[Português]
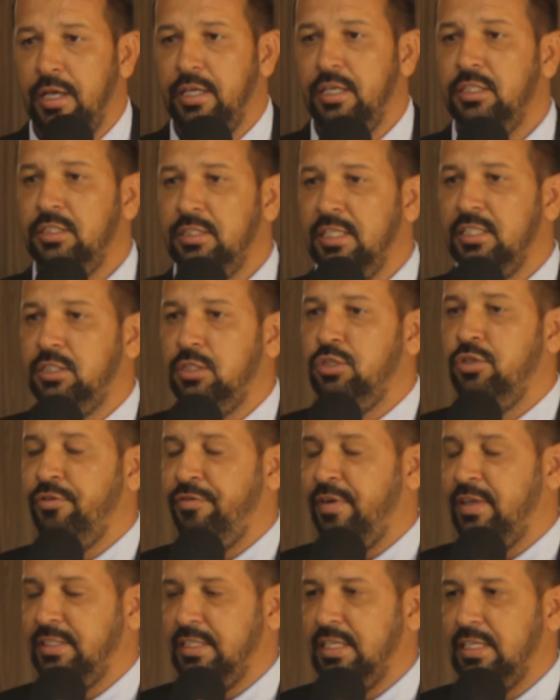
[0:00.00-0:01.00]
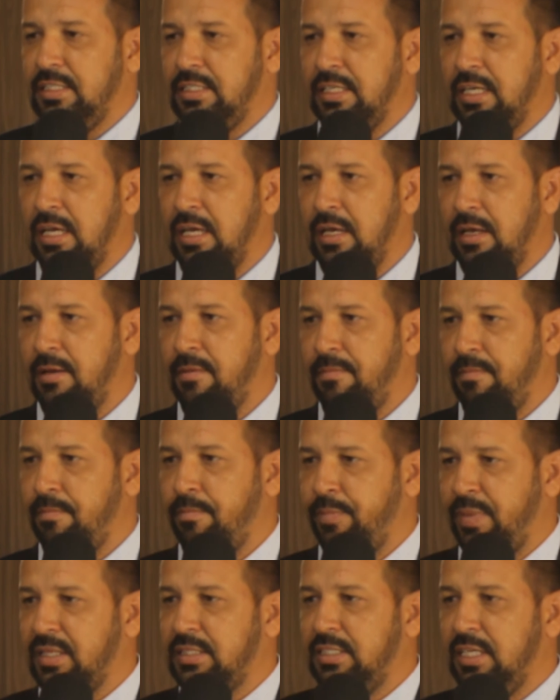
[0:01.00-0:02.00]
a gente decidiu fazer essa
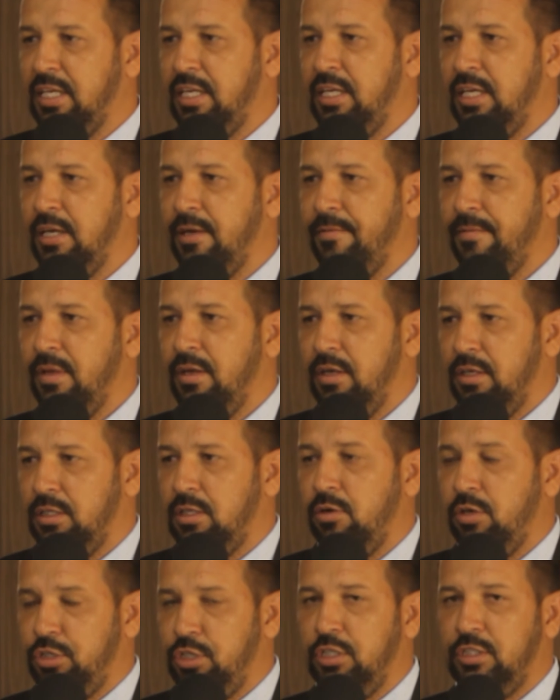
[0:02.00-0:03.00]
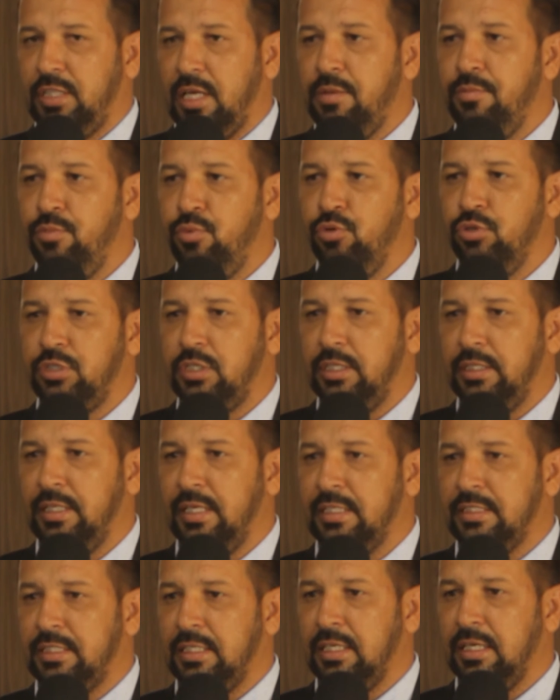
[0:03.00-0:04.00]
parceria. Então a gente está em busca
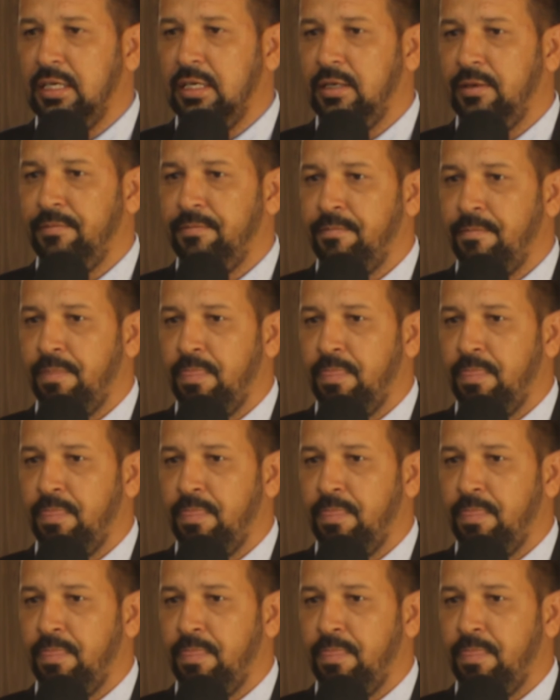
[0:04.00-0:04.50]
dessa,